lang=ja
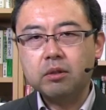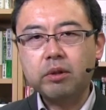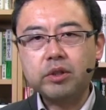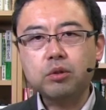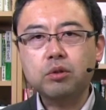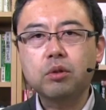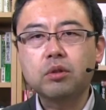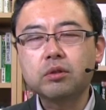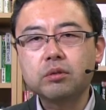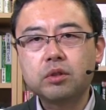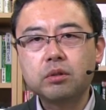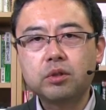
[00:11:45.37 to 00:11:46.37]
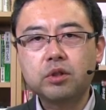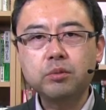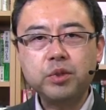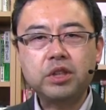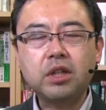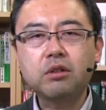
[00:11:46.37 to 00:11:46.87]
これはちょっとす
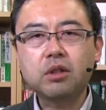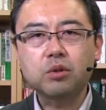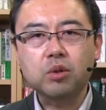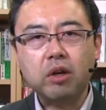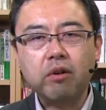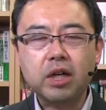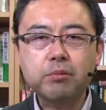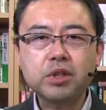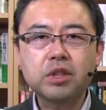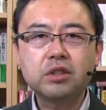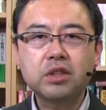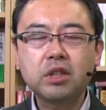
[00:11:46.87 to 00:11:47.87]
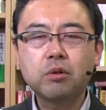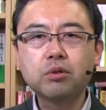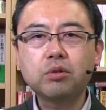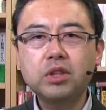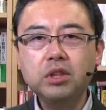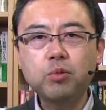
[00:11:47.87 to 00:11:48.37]
ぐ見つかるかどうか分かりませんし、
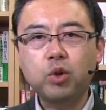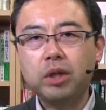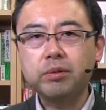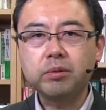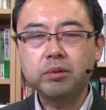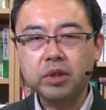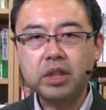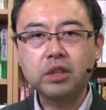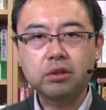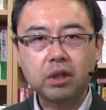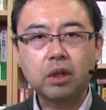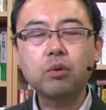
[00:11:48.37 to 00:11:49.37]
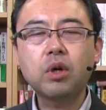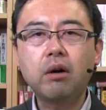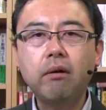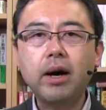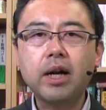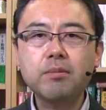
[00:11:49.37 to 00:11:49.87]
本当にいいものが出てくるかどうか
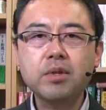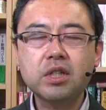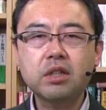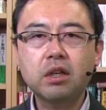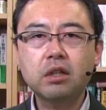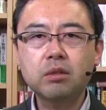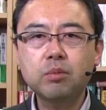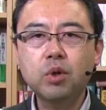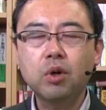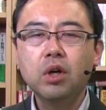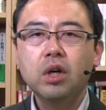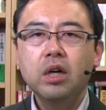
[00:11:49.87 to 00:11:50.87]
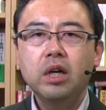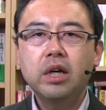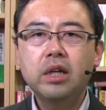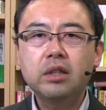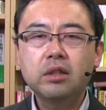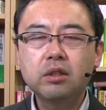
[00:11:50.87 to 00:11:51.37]
は分かりませんけれども、
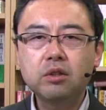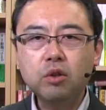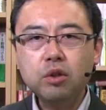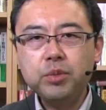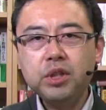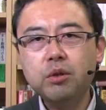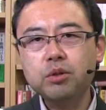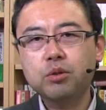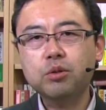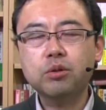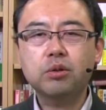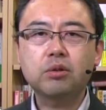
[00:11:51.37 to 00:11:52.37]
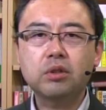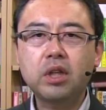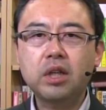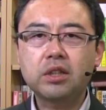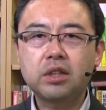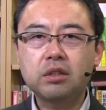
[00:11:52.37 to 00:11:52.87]
いろいろ見直すことによっ
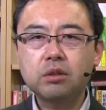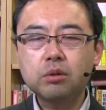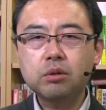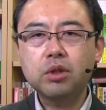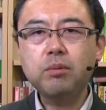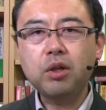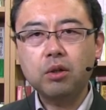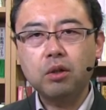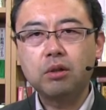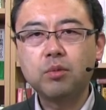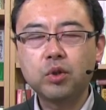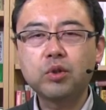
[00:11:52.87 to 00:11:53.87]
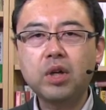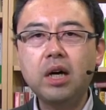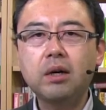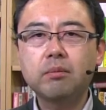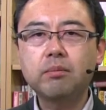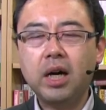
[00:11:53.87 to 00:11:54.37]
て既存の今のもの
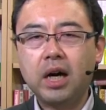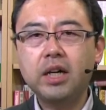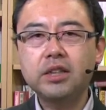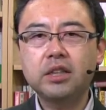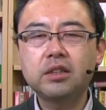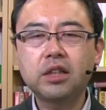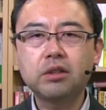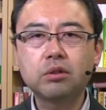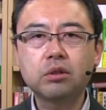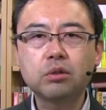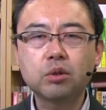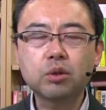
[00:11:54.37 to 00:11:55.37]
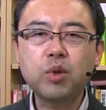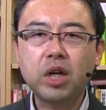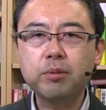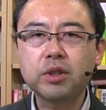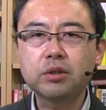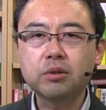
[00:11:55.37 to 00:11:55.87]
が改善できるっていうことも
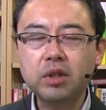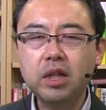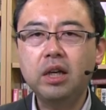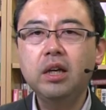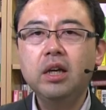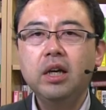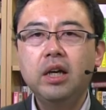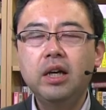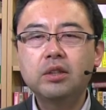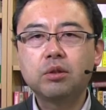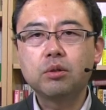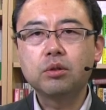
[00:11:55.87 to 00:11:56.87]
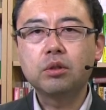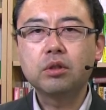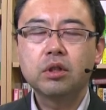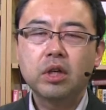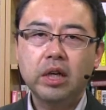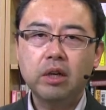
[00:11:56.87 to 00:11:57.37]
ありますので、その
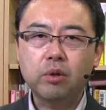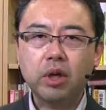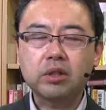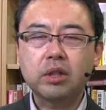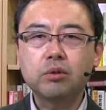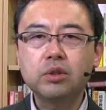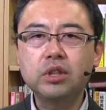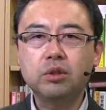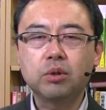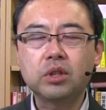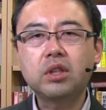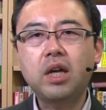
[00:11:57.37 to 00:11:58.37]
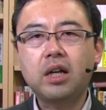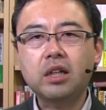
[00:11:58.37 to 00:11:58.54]
お客さんのニーズをですね、